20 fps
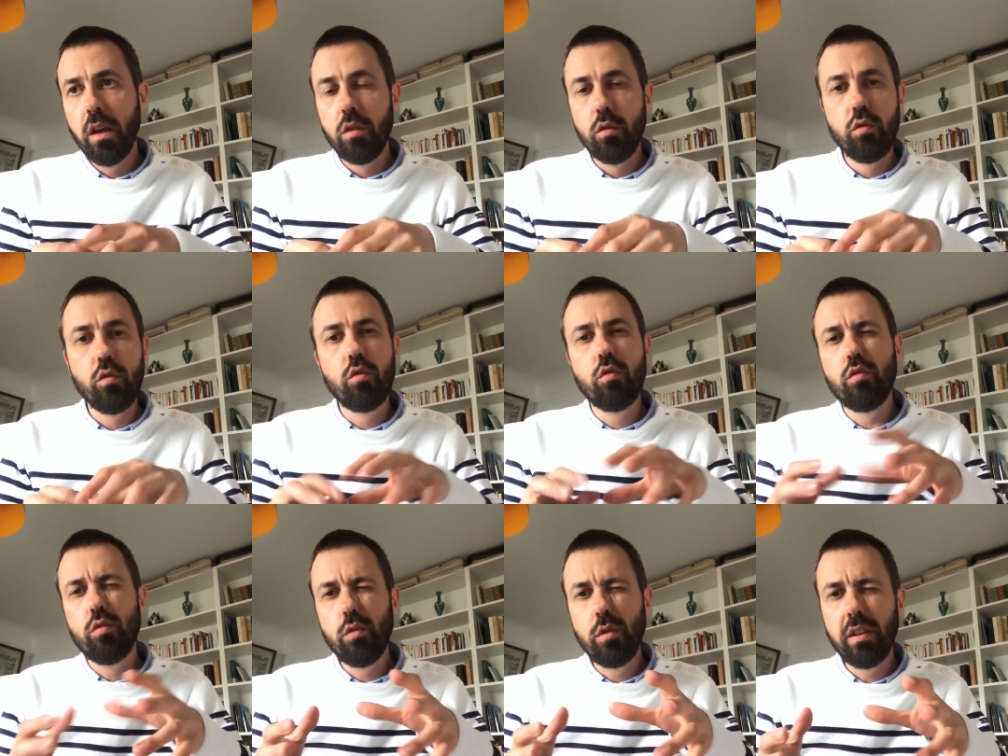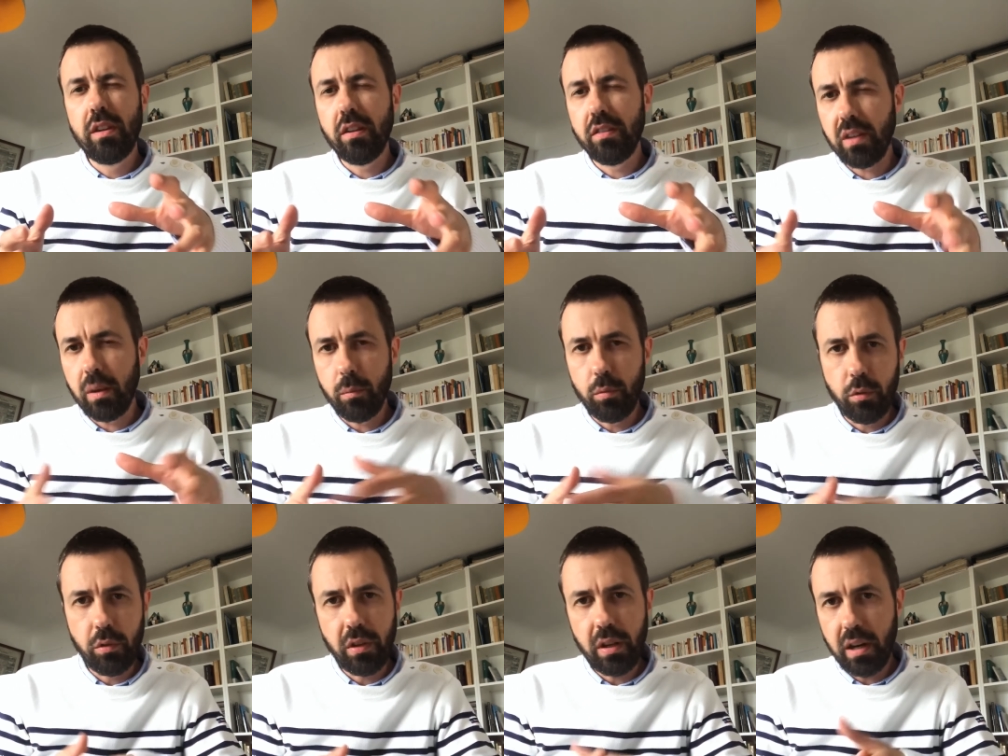du cool des
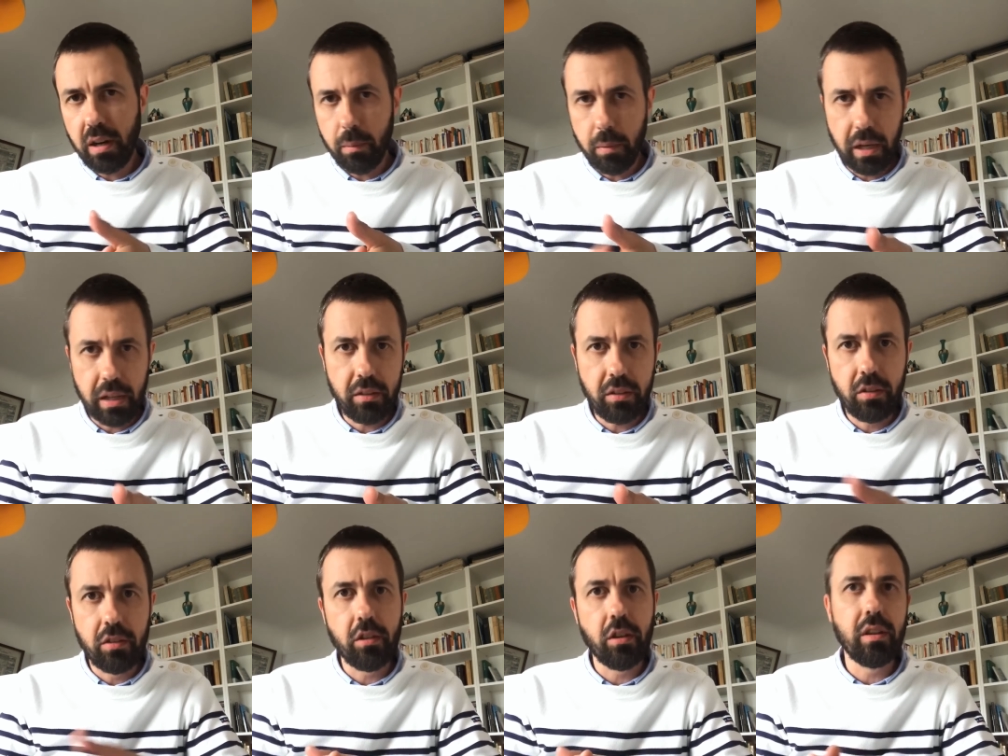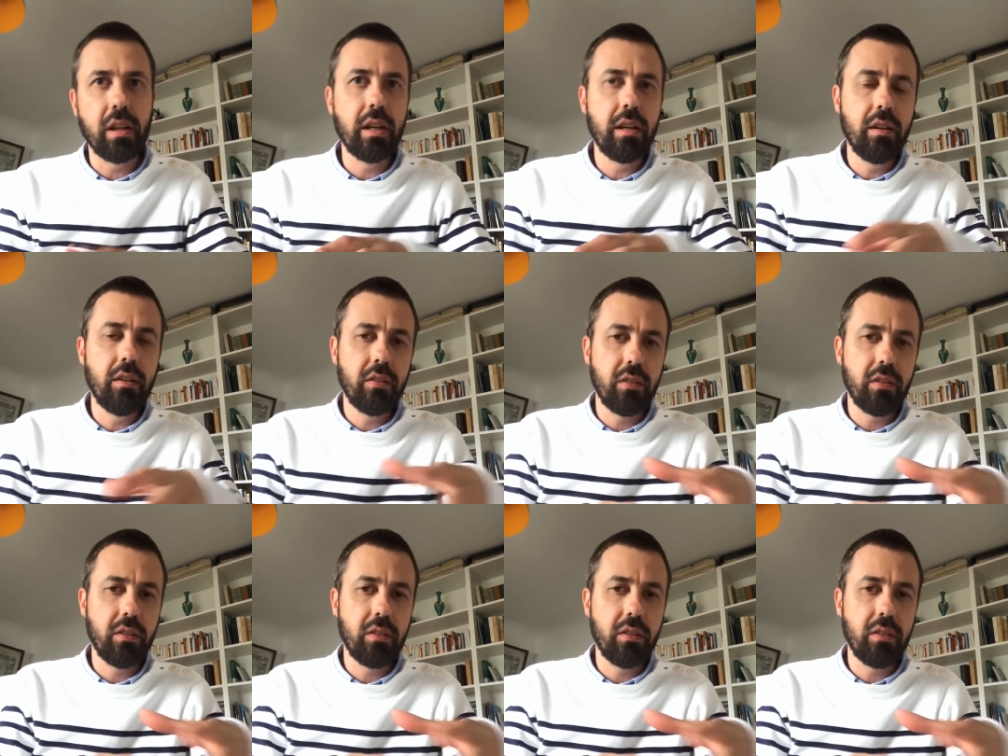abusés à la Bret Easton Ellis.